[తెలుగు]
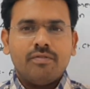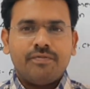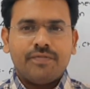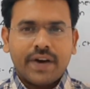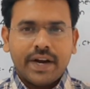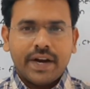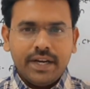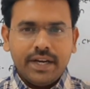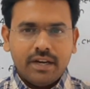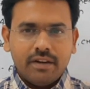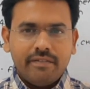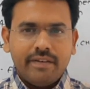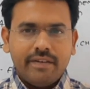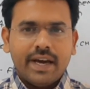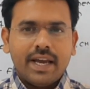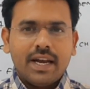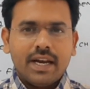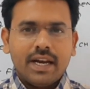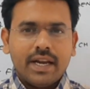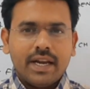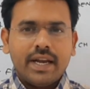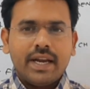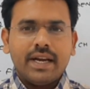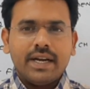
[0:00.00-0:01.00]
ఫ్రంట్
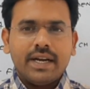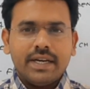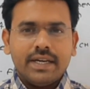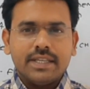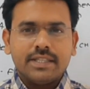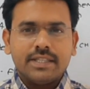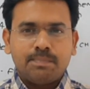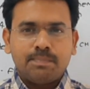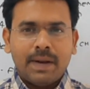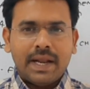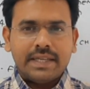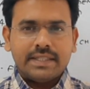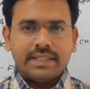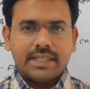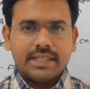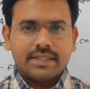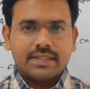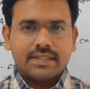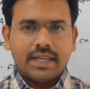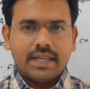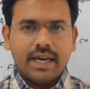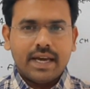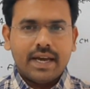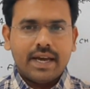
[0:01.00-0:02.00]
వేల్ని డిస్ప్లే
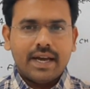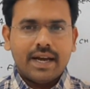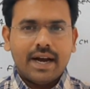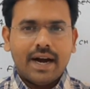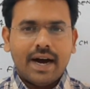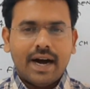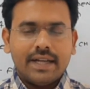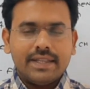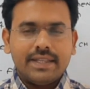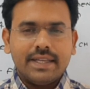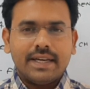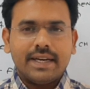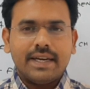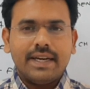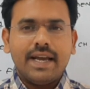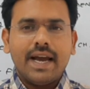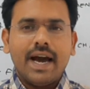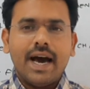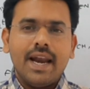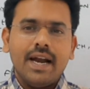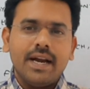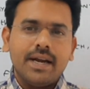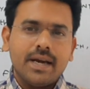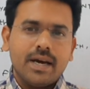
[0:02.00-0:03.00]
చేస్తే అది
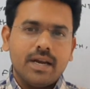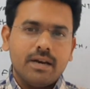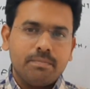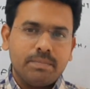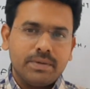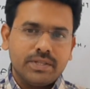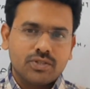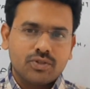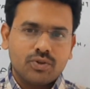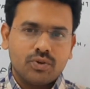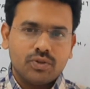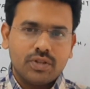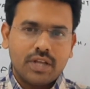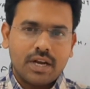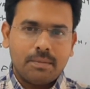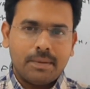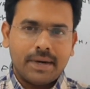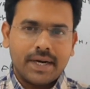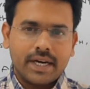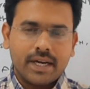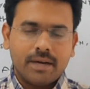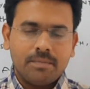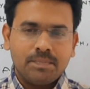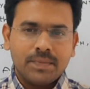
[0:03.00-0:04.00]
రియాలిటీ
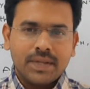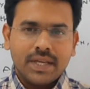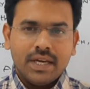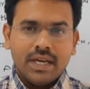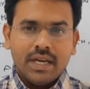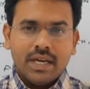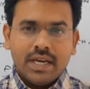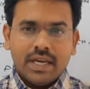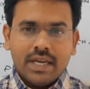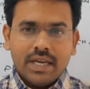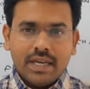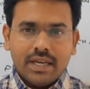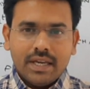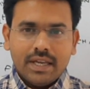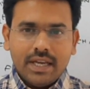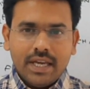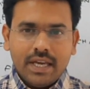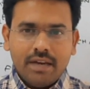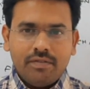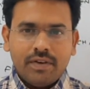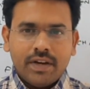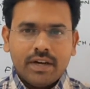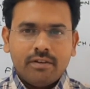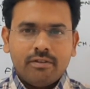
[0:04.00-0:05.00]
అనిపించుకోదనమాట
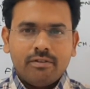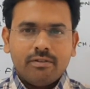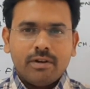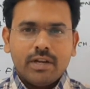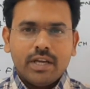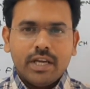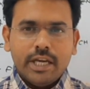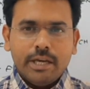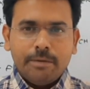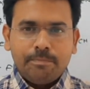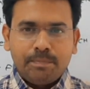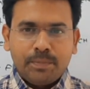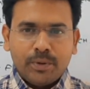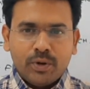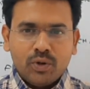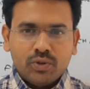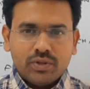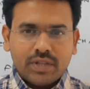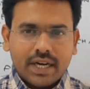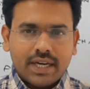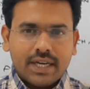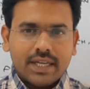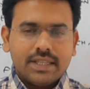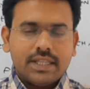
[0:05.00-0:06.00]
ఈవెన్ ఇప్పుడు
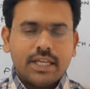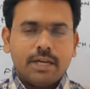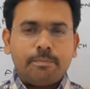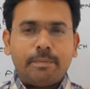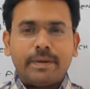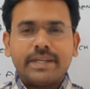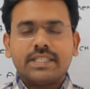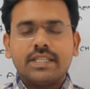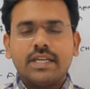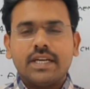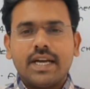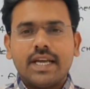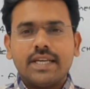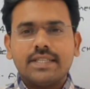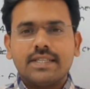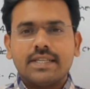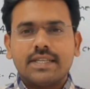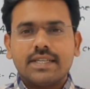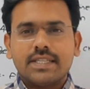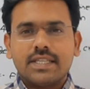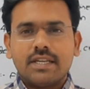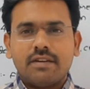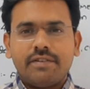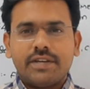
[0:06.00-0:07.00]
థర్టీ త్రీ పర్సెంటేజ్
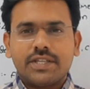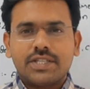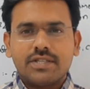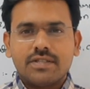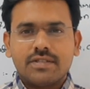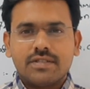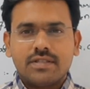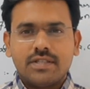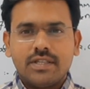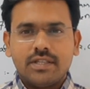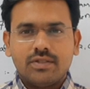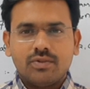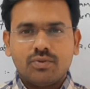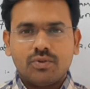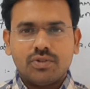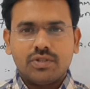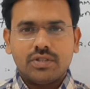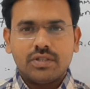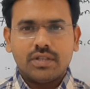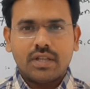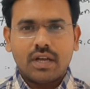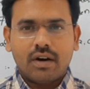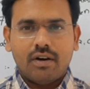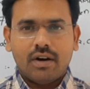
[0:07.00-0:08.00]
రిజర్వేషన్స్
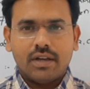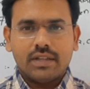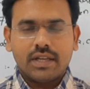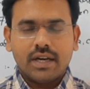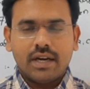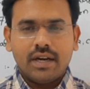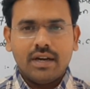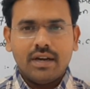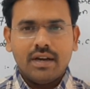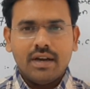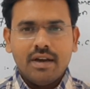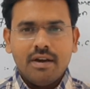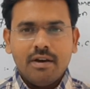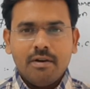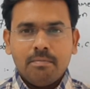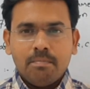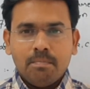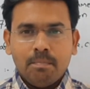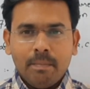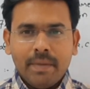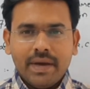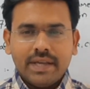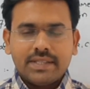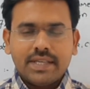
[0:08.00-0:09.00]
తీసుకొచ్చిన తర్వాత
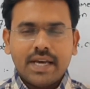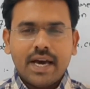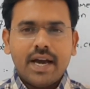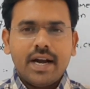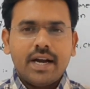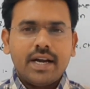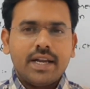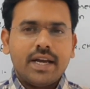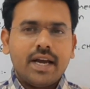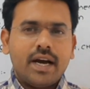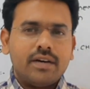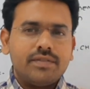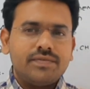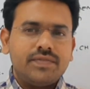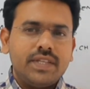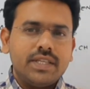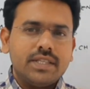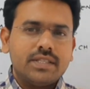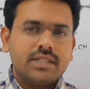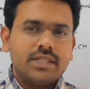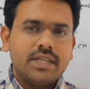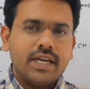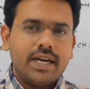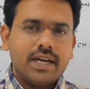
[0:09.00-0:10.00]
మెజారిటీ ఆఫ్
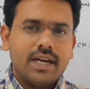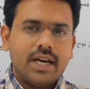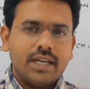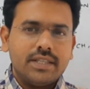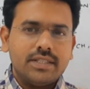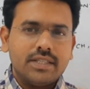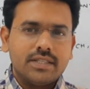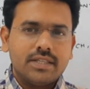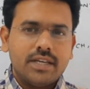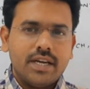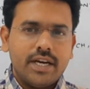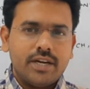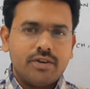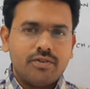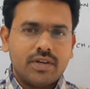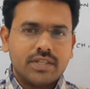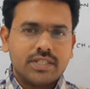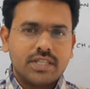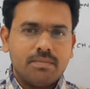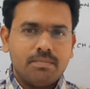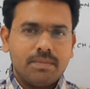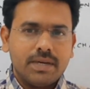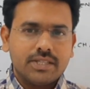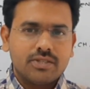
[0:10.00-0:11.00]
ది స్టేట్ లెజిస్లేటివ్
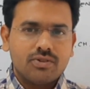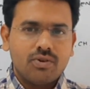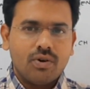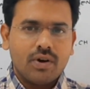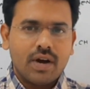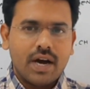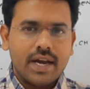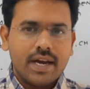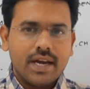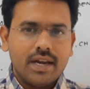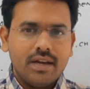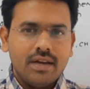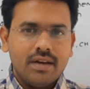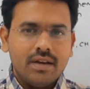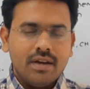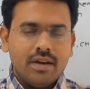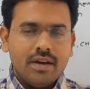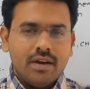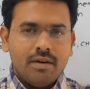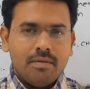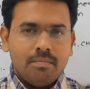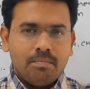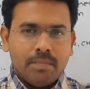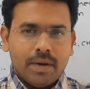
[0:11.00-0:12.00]
అసెంబ్లీస్లో కానీ
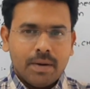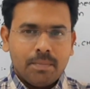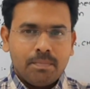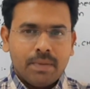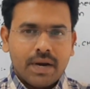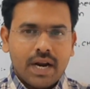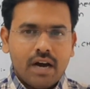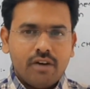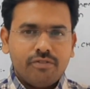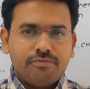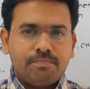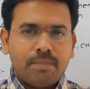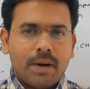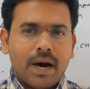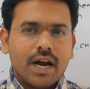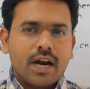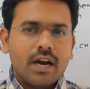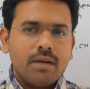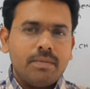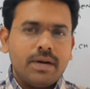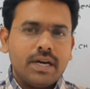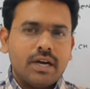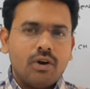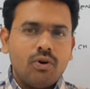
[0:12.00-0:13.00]
మెంబర్ ఆఫ్
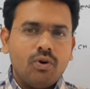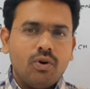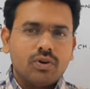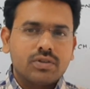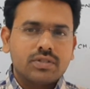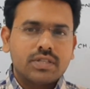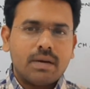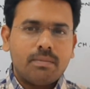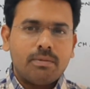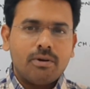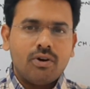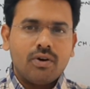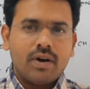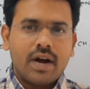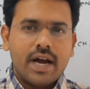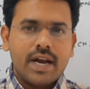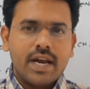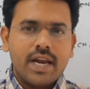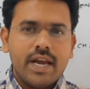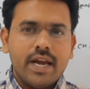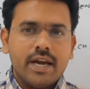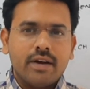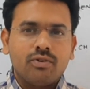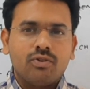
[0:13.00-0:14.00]
పార్లమెంట్ లోక్సభలో
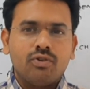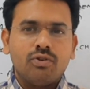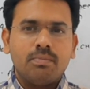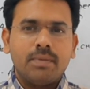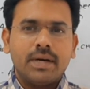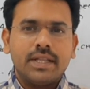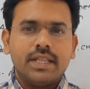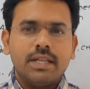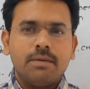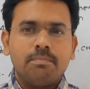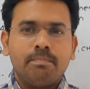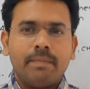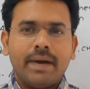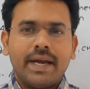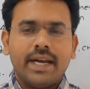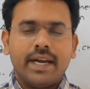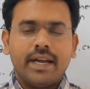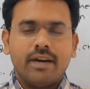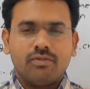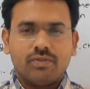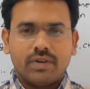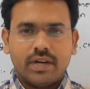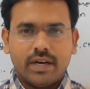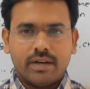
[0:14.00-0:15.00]
కానీ ఎక్కువ మంది
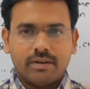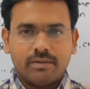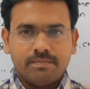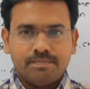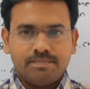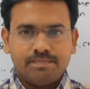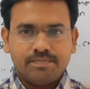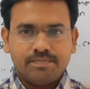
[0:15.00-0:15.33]
మెన్నే ఉన్నారు